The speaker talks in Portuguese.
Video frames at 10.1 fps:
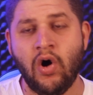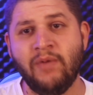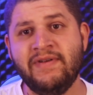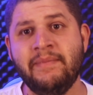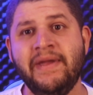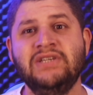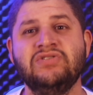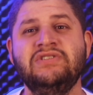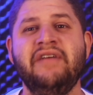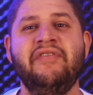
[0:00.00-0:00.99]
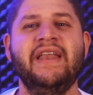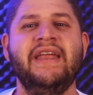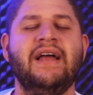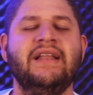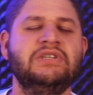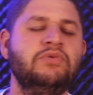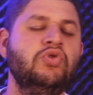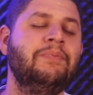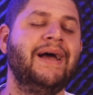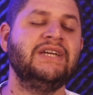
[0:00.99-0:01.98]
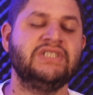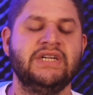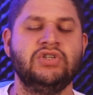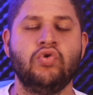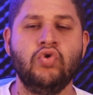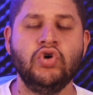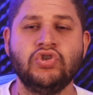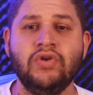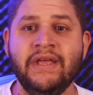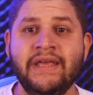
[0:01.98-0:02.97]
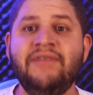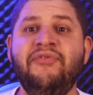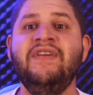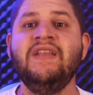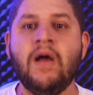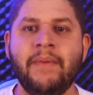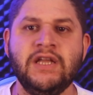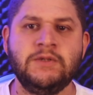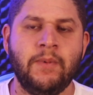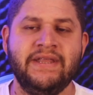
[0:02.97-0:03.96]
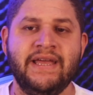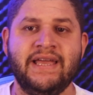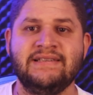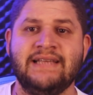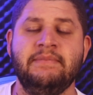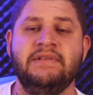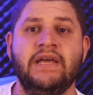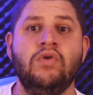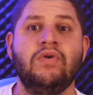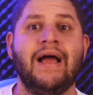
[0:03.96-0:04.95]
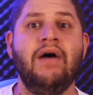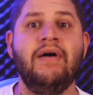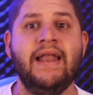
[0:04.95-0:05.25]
Obviamente isso deveria diminuir bastante o custo e finalmente poder, quem sabe, ter um carro